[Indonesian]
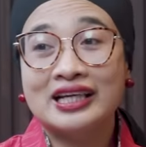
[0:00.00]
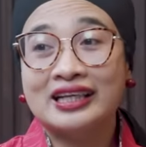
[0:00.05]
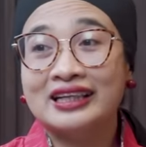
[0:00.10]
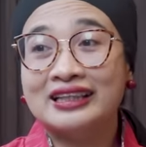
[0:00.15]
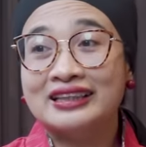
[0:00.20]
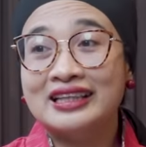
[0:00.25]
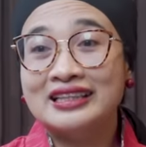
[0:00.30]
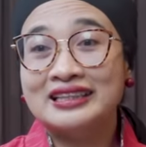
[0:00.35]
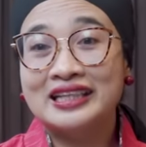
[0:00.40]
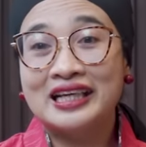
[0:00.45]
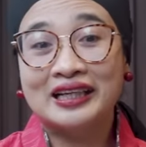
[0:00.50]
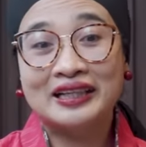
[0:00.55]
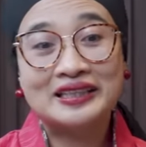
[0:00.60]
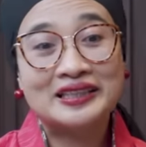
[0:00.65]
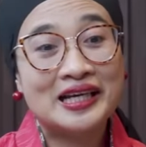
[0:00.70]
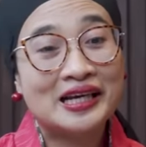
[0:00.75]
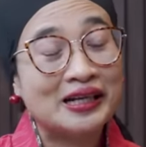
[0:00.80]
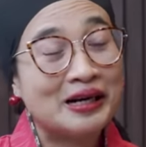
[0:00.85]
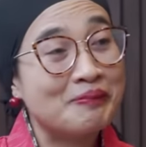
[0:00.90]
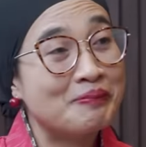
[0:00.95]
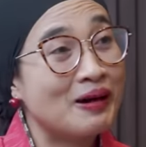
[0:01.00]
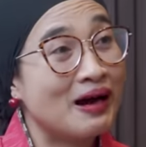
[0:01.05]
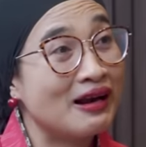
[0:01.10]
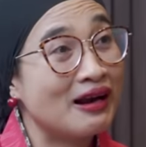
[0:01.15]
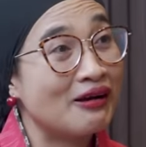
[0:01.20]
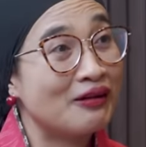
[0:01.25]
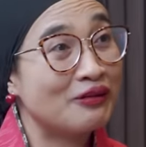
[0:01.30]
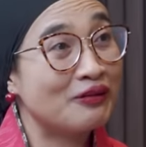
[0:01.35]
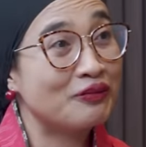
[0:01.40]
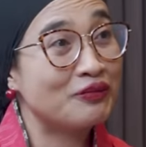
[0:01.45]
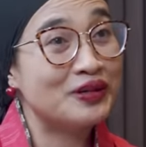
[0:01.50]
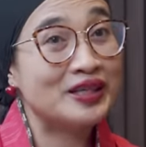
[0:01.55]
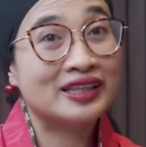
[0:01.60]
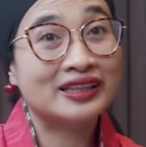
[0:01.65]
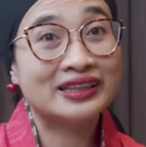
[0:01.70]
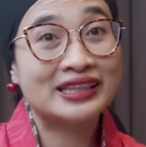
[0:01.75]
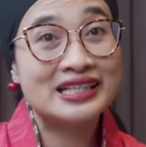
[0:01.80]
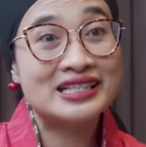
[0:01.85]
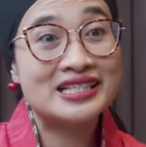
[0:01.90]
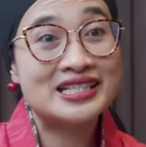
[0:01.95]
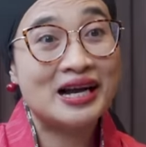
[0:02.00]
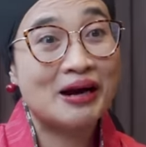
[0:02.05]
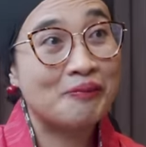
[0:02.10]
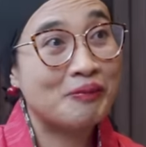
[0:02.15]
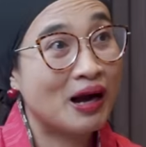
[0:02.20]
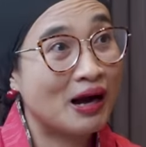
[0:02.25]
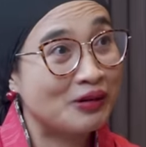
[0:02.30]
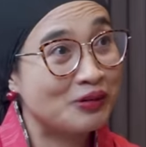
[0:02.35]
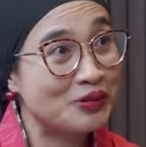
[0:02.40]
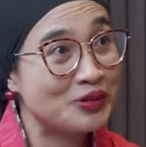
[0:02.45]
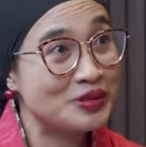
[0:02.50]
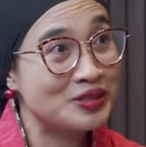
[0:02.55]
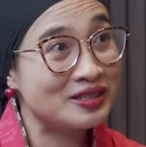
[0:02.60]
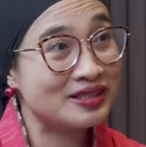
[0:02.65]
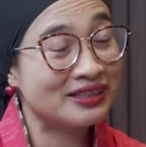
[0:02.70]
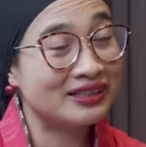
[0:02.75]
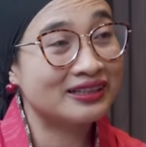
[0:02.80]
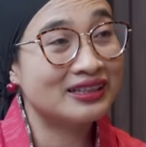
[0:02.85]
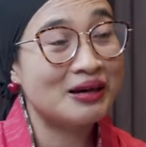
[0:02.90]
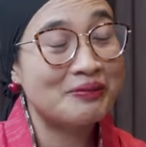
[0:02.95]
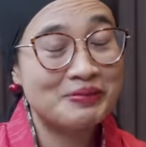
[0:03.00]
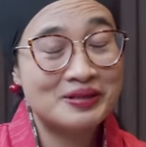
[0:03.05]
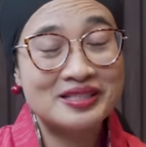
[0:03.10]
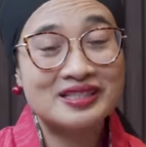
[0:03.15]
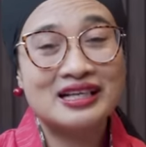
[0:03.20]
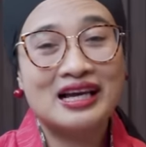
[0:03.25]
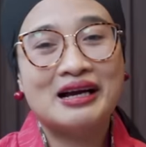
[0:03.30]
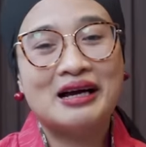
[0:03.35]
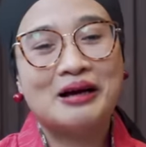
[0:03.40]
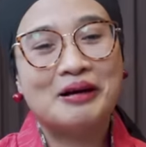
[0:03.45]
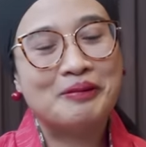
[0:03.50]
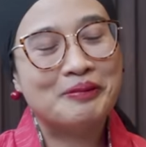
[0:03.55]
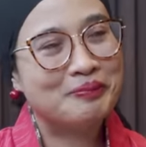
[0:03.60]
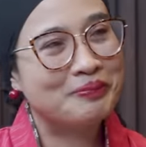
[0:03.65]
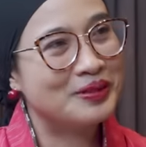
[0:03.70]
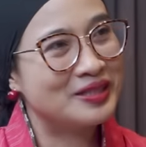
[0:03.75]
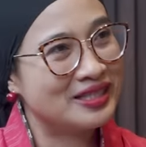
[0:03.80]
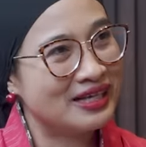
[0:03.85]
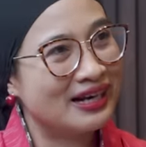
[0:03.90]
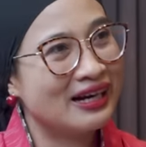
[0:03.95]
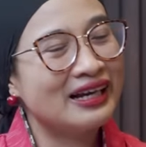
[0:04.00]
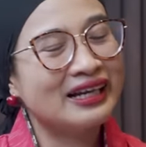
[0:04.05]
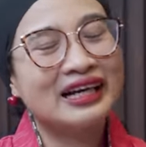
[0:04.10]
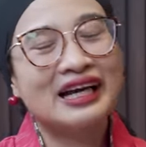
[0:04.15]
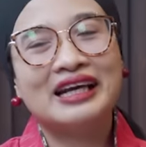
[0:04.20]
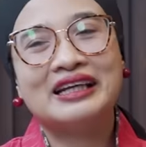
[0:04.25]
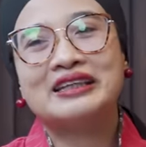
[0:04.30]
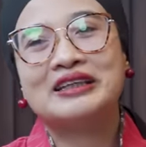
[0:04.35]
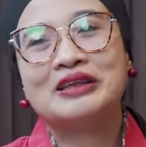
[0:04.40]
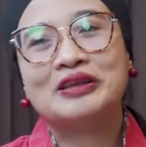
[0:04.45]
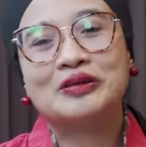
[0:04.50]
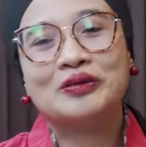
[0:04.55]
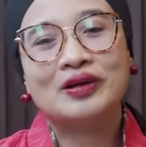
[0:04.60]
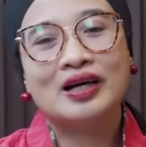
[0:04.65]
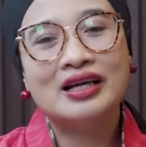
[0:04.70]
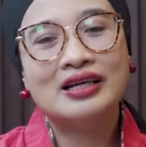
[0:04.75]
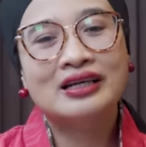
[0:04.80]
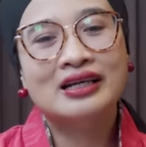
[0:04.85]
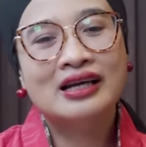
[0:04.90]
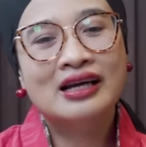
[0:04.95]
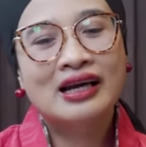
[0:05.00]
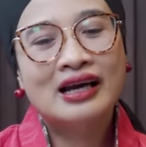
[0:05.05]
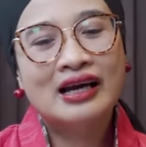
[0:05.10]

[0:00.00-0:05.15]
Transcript: secondnya second second barang vintage yang bagus kita Gak bisa okay. bicarakan gitu kan.